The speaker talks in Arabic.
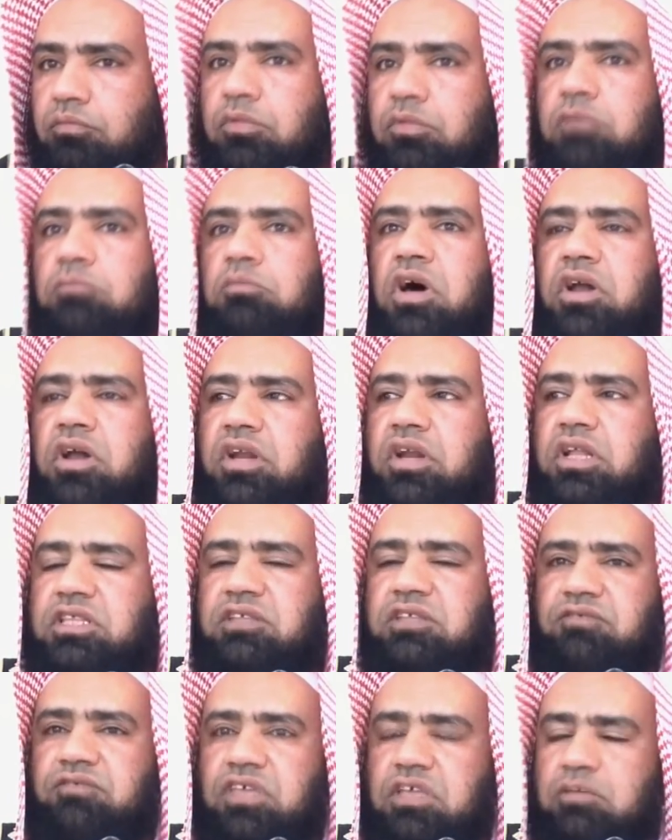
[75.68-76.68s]
من
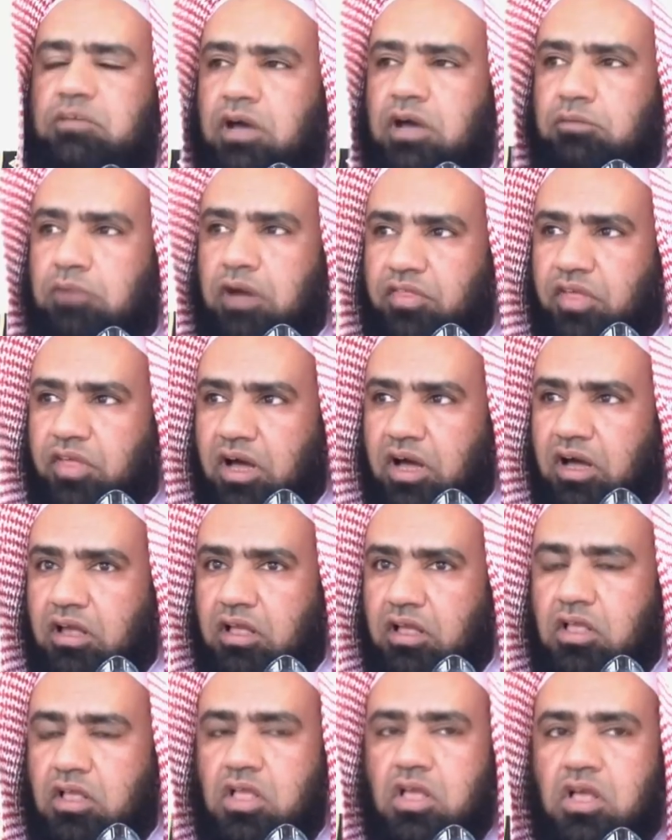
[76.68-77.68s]
مرة فيما مضى
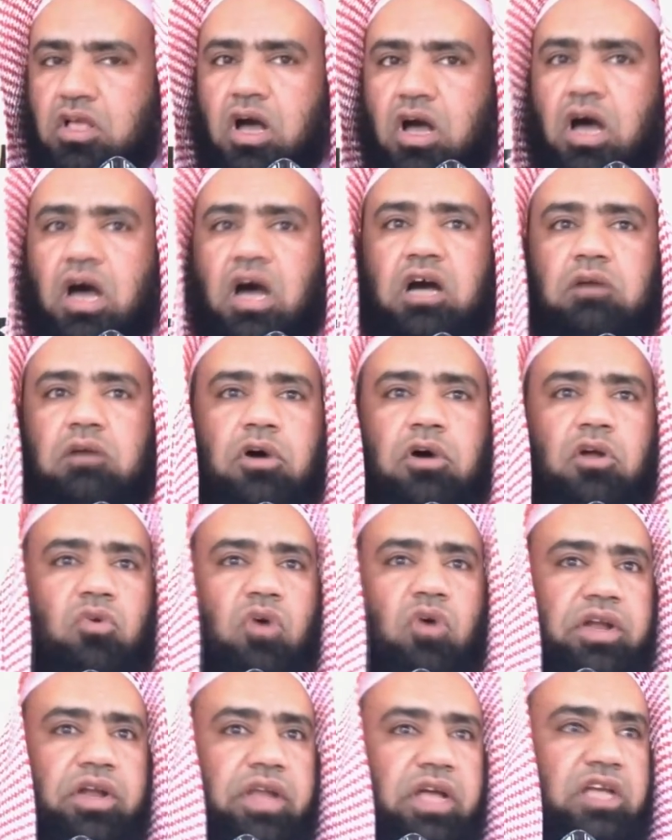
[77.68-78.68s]

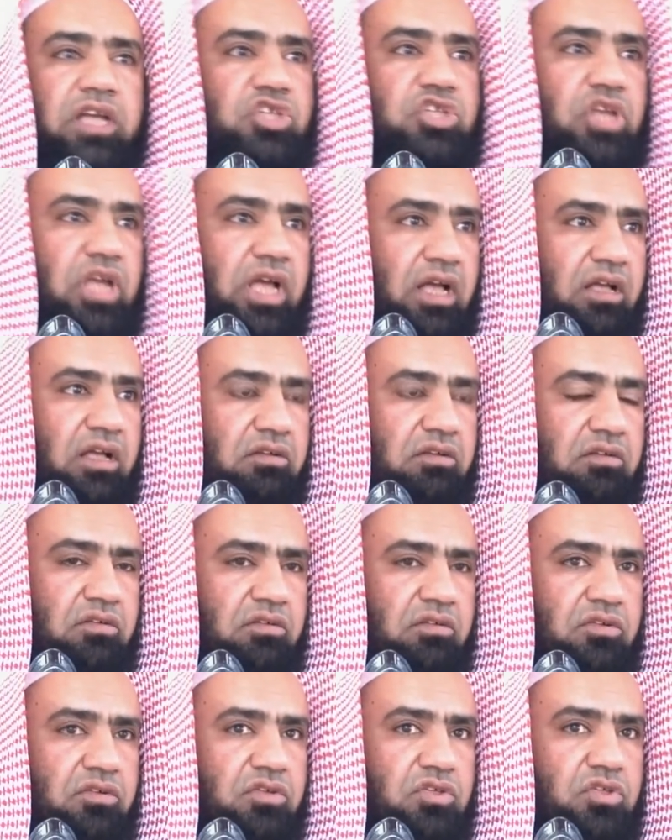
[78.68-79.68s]
أخبروا عن أشياء
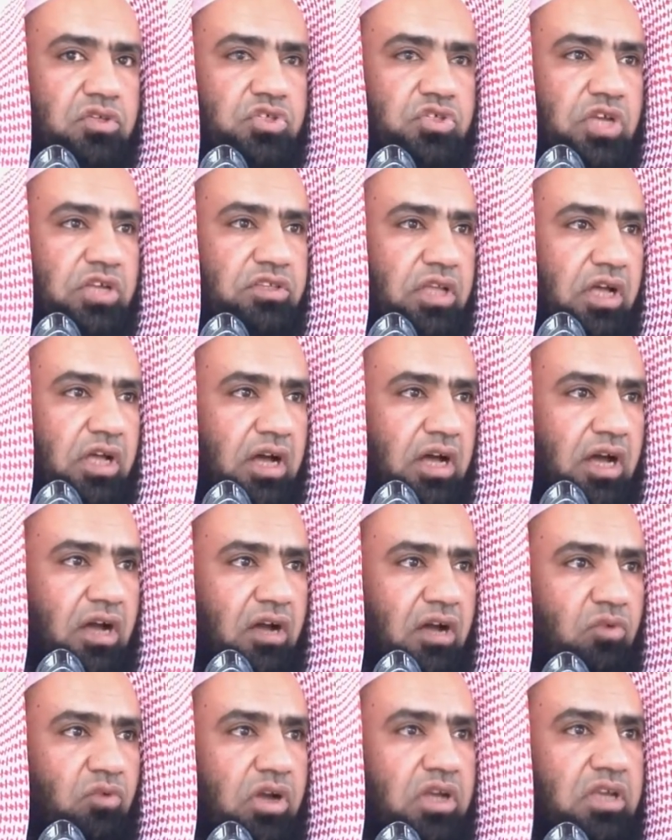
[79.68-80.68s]
ستقع
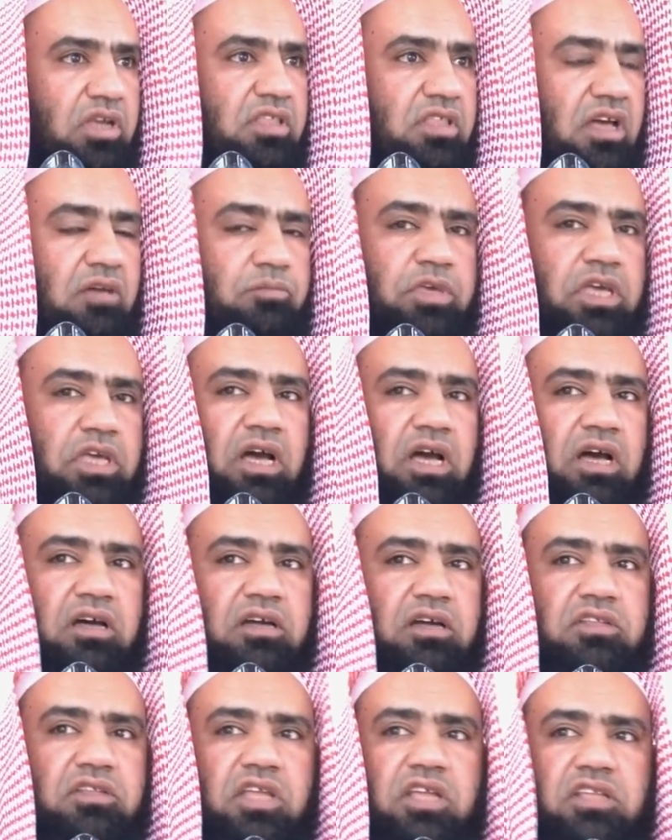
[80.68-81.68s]
وإذا بها
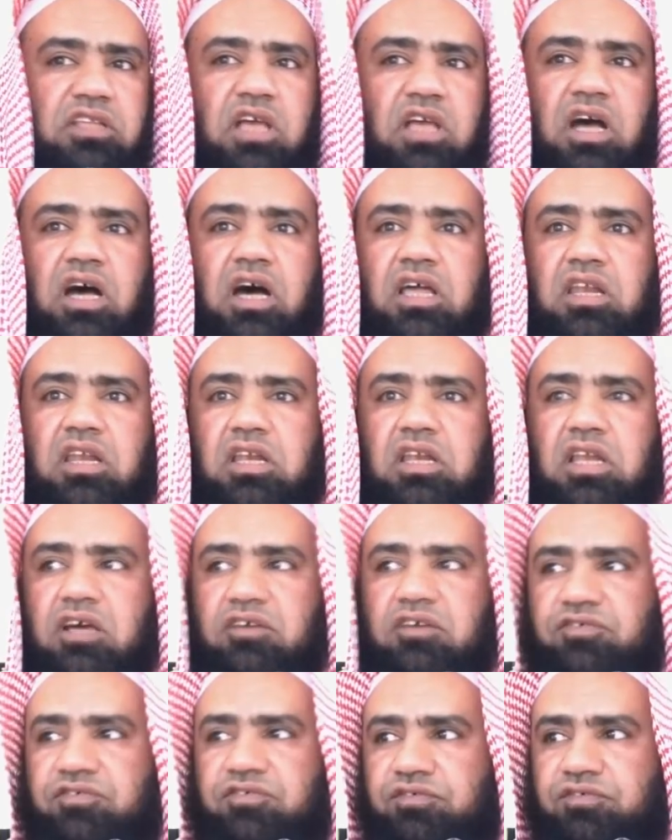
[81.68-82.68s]

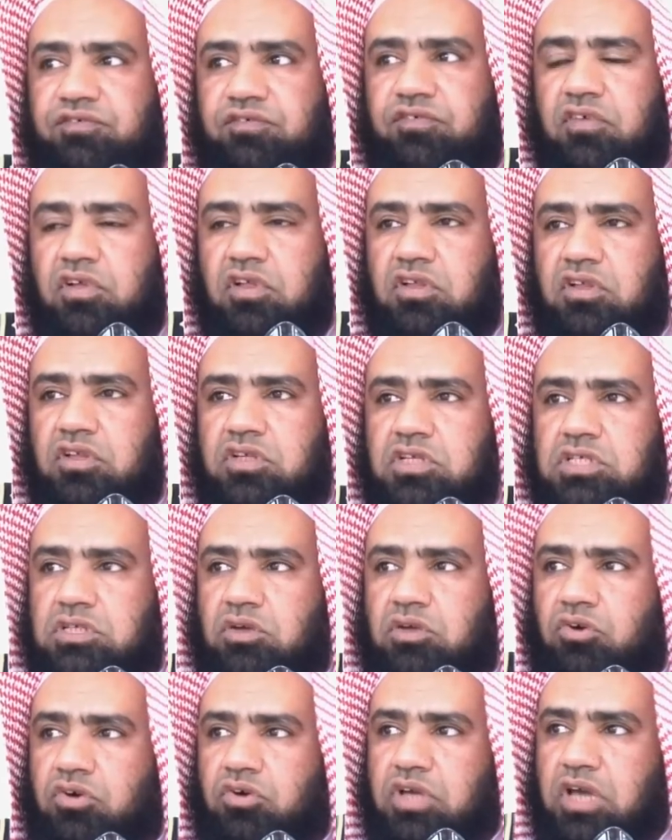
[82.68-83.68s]
تتخلف
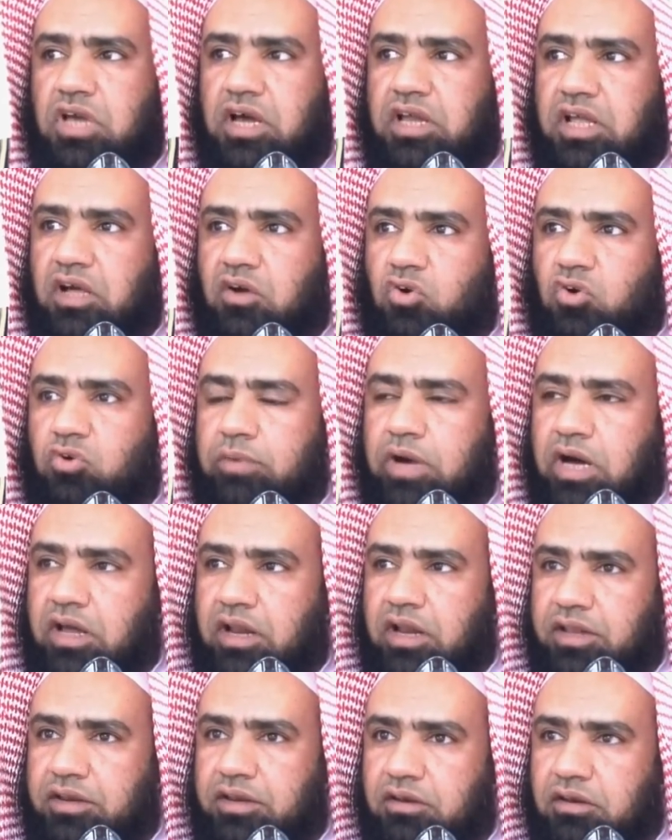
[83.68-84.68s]
سواء كان
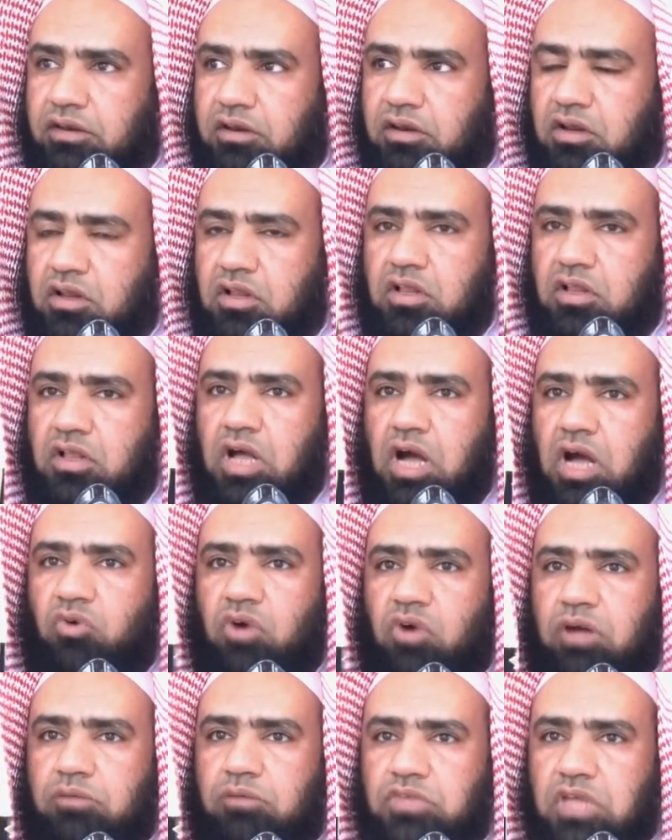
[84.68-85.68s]
غبارا
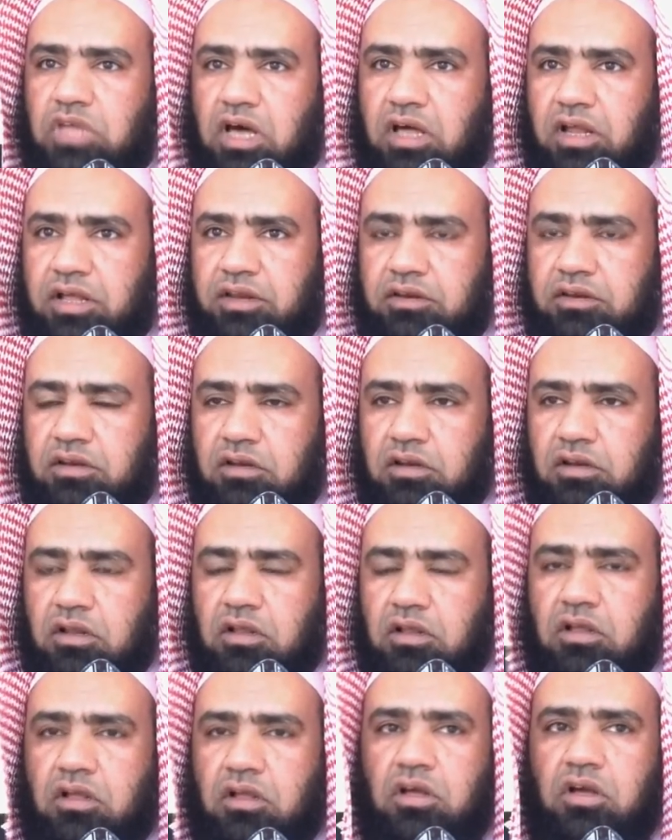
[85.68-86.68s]
أو أمطارا
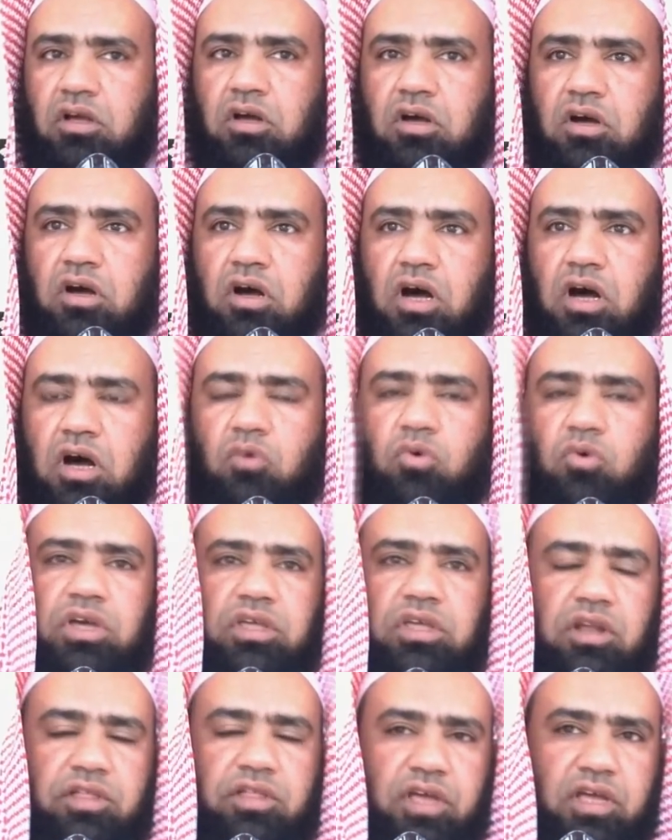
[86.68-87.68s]
أو
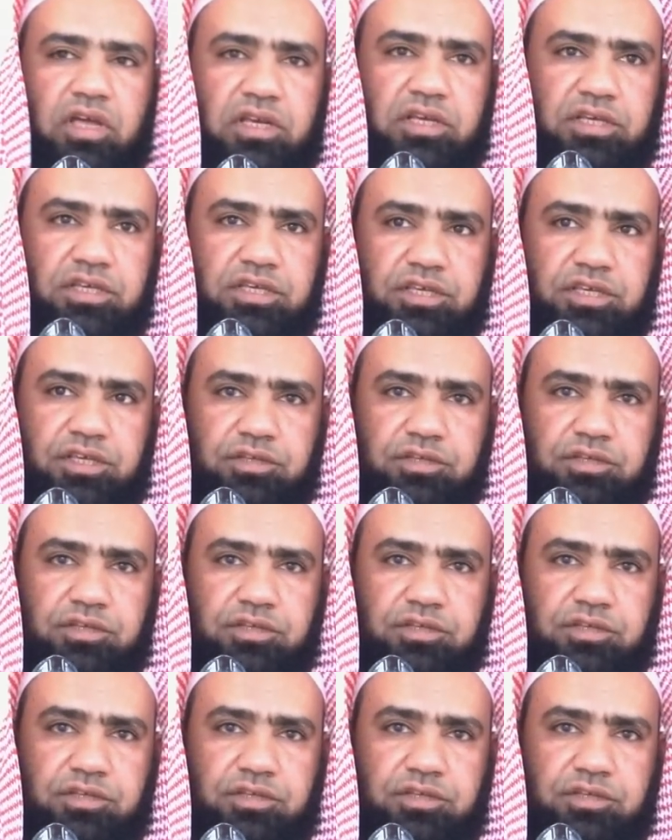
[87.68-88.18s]
غير ذلك